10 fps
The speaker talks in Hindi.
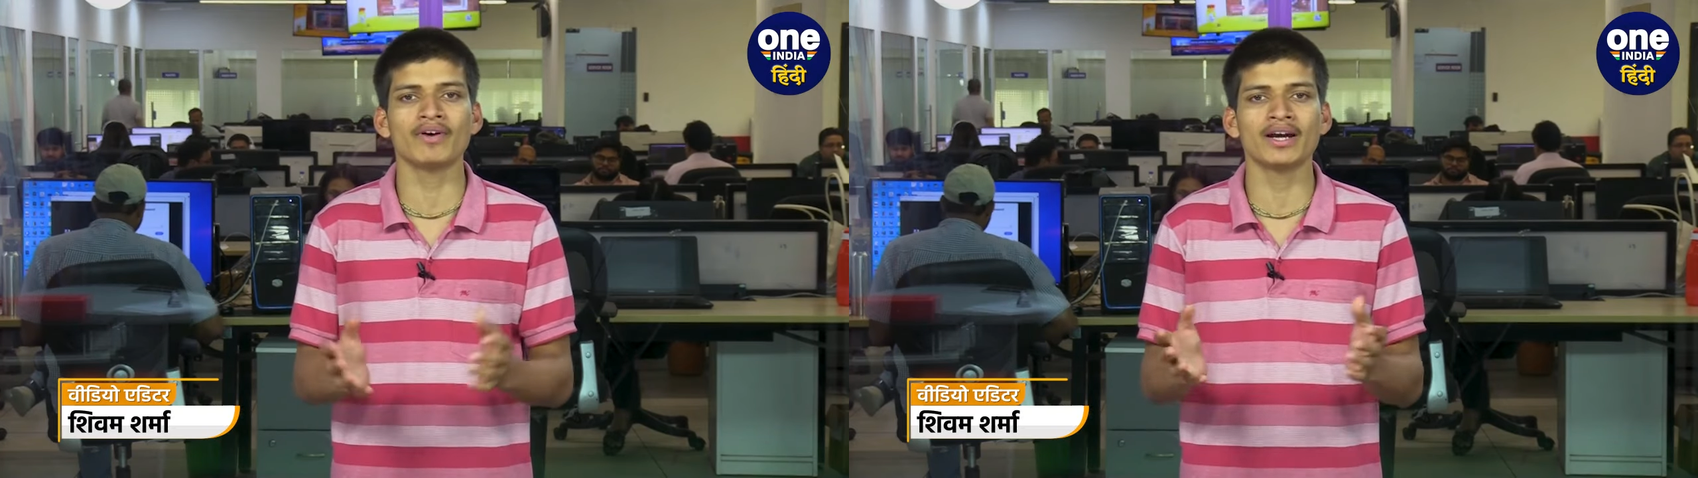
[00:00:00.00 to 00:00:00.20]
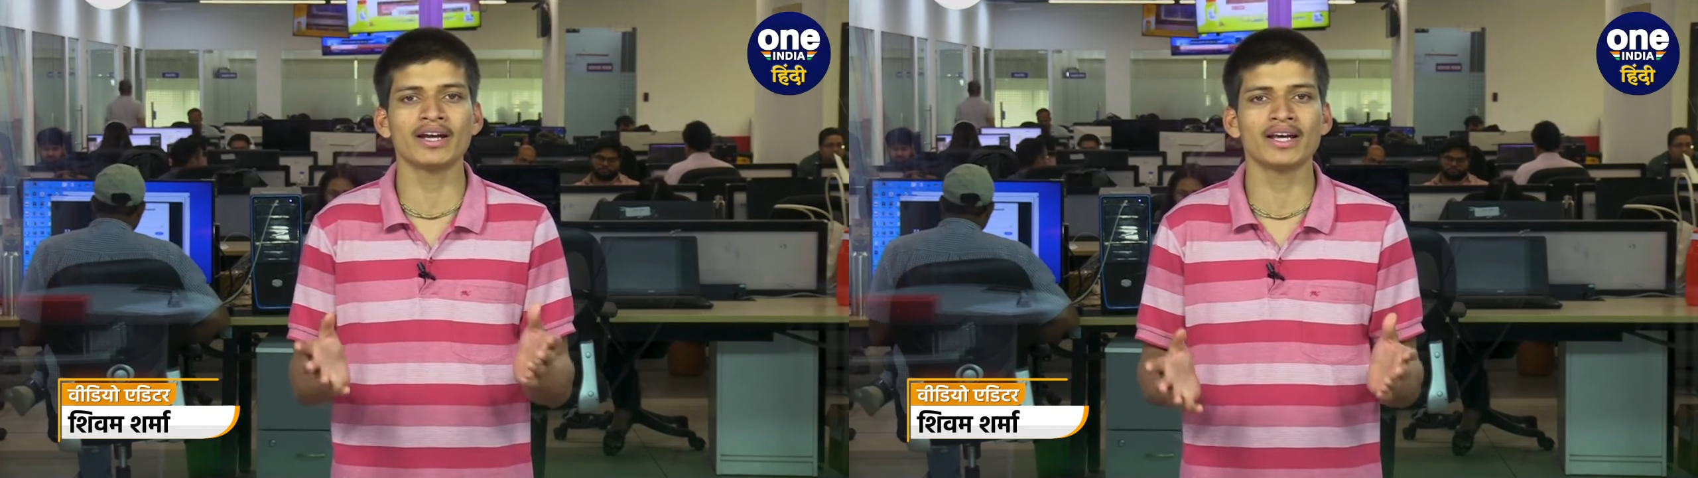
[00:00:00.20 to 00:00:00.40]

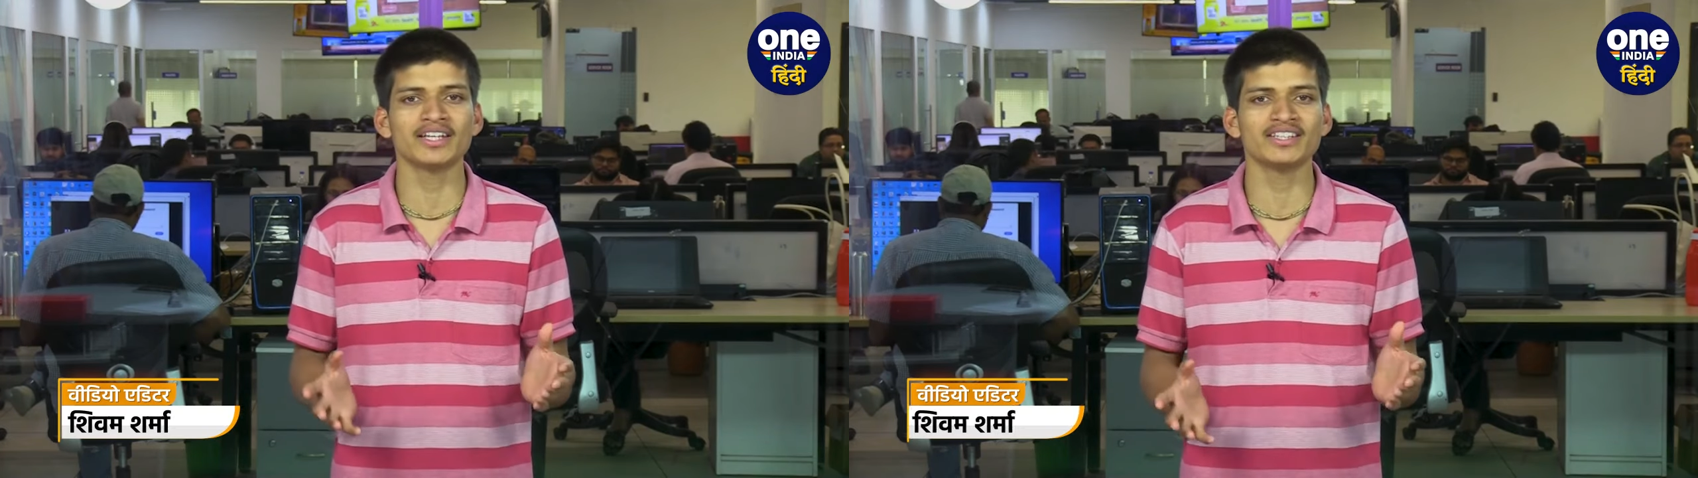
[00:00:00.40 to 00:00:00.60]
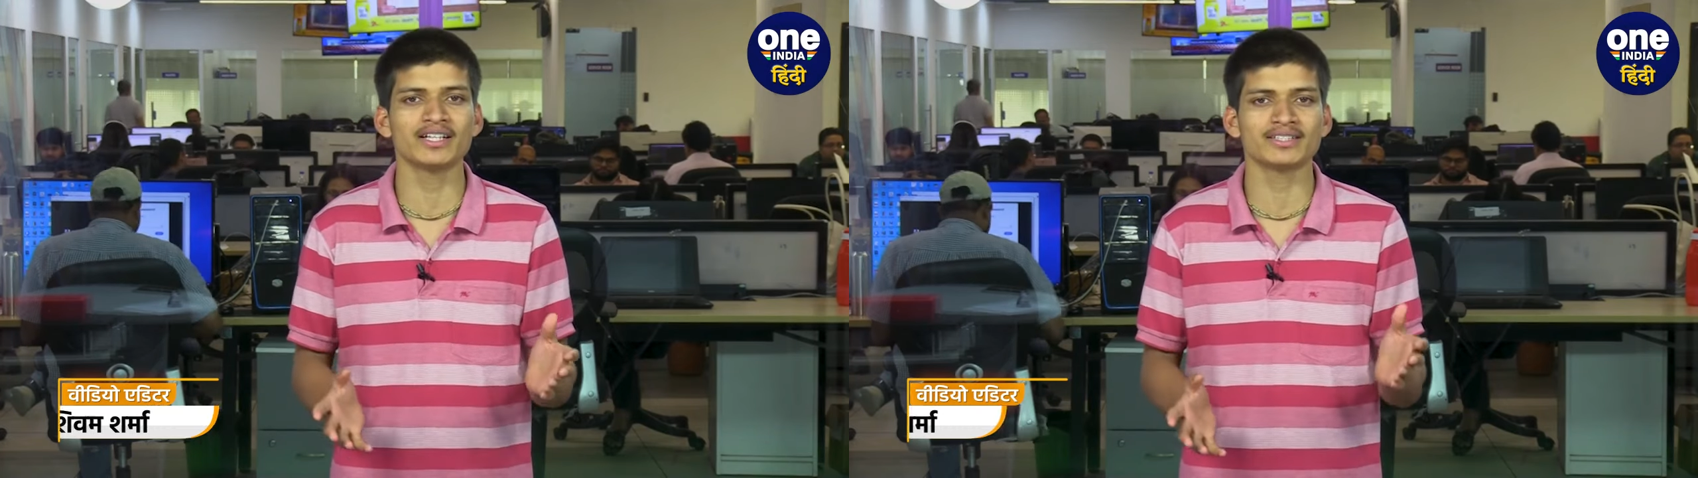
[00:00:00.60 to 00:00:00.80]
वन इंडिया
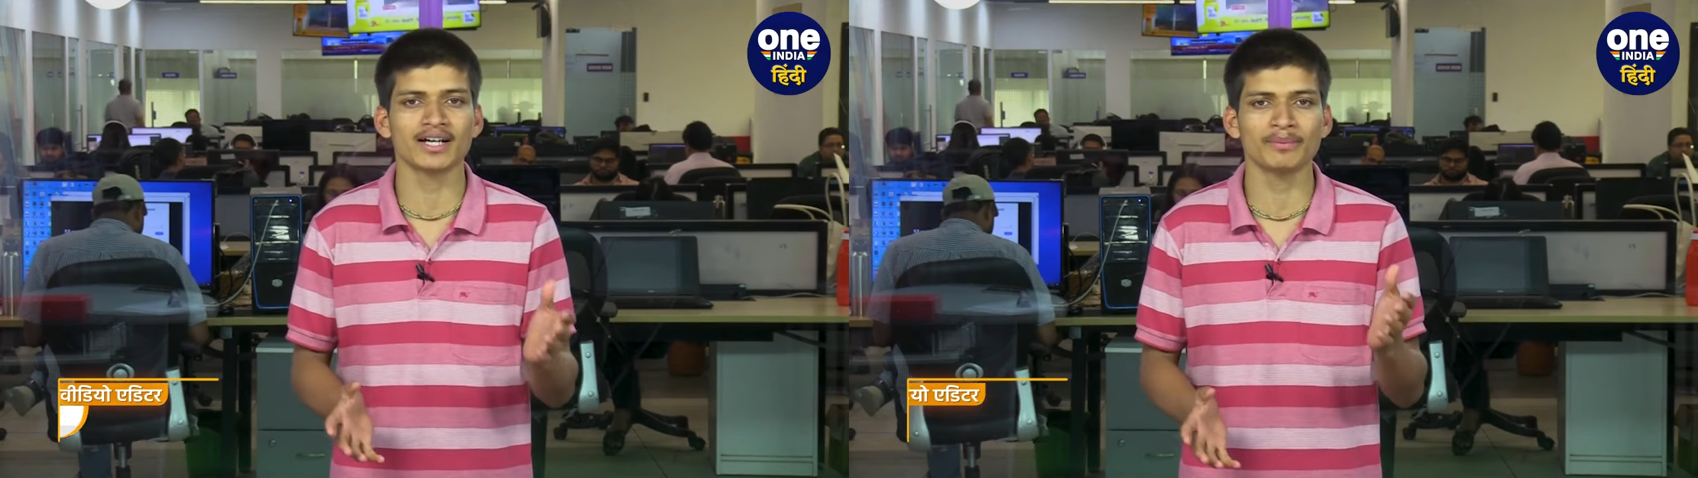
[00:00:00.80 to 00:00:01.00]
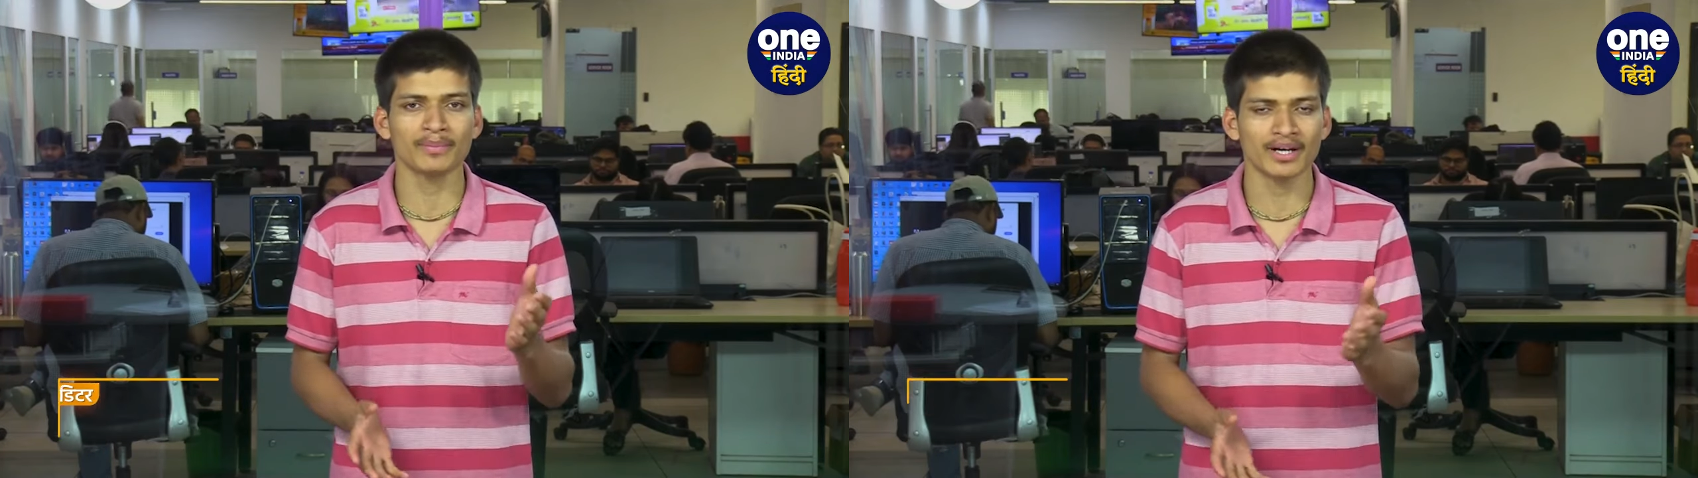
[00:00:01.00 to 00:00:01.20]
हिंदी के
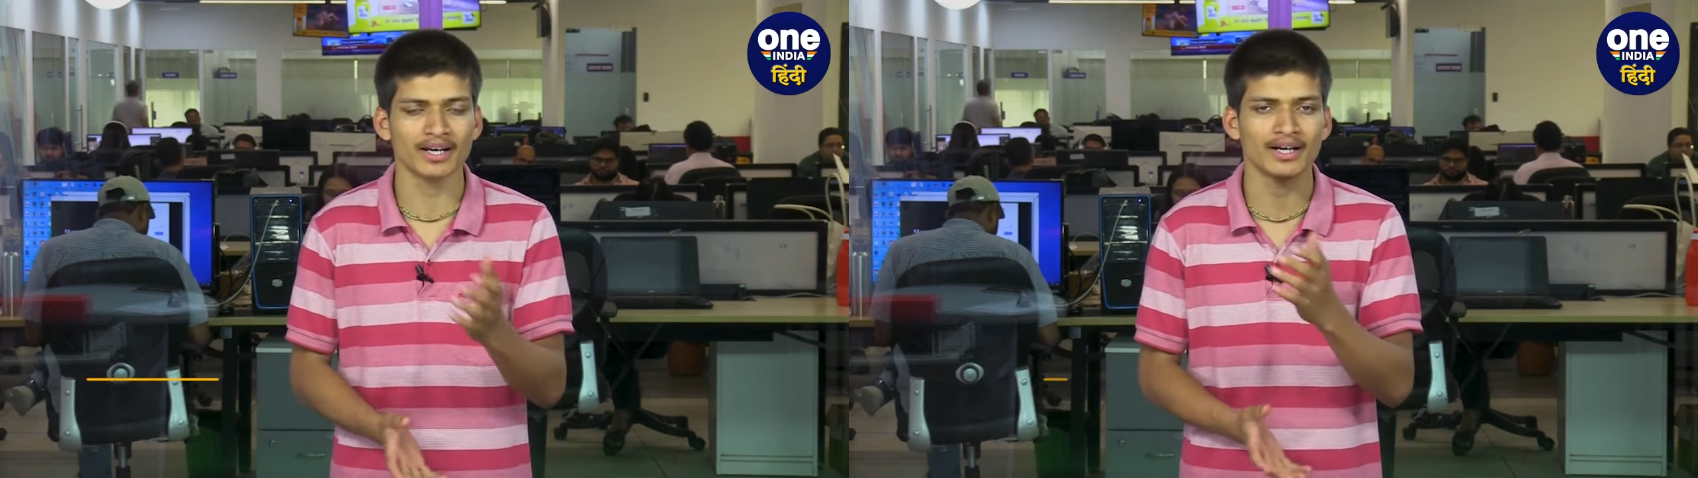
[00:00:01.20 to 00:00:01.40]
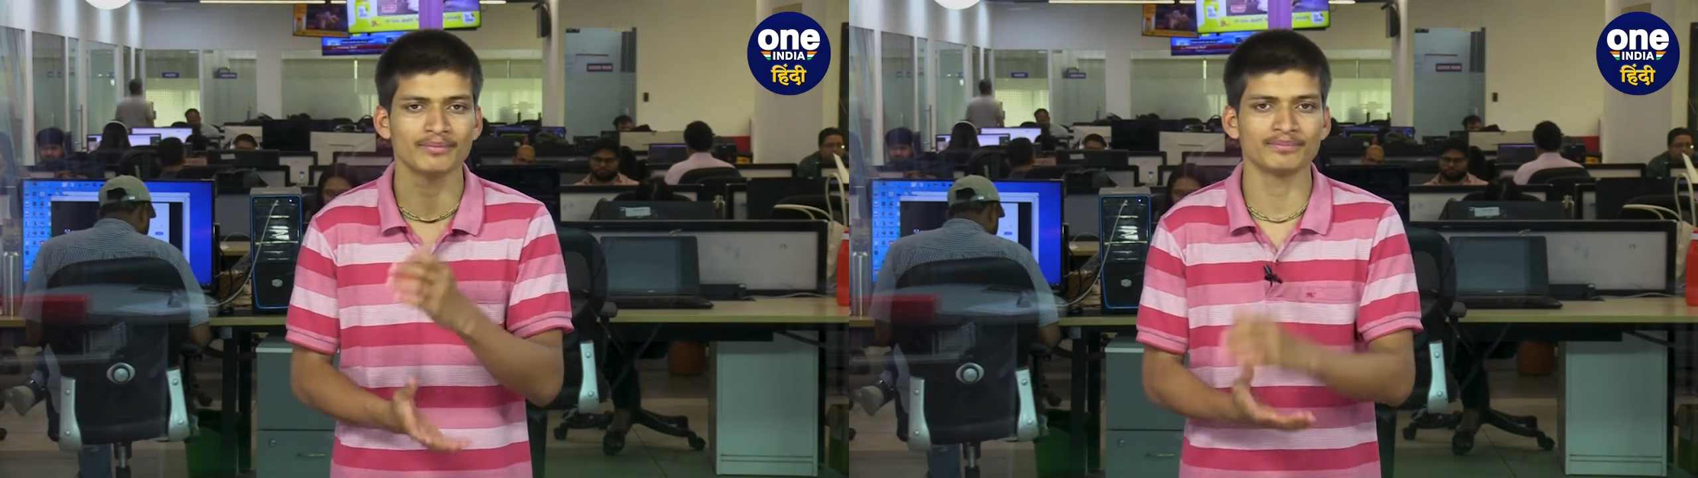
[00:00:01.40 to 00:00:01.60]
साथ बने
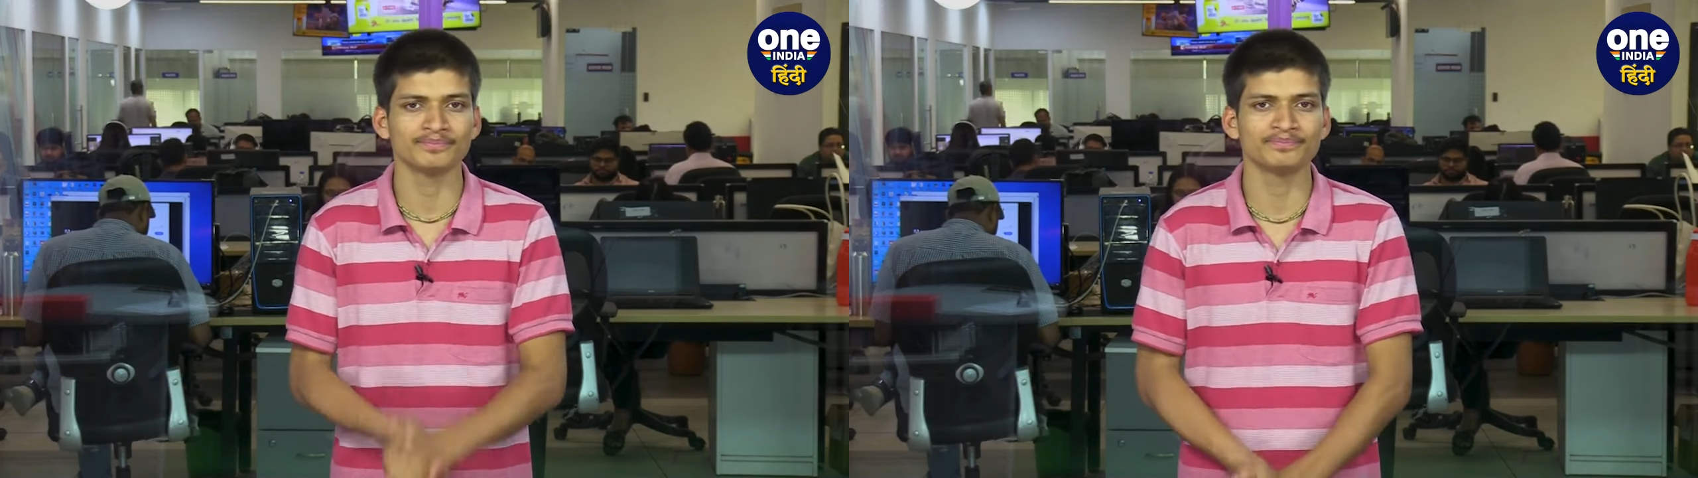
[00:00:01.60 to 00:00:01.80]
रहें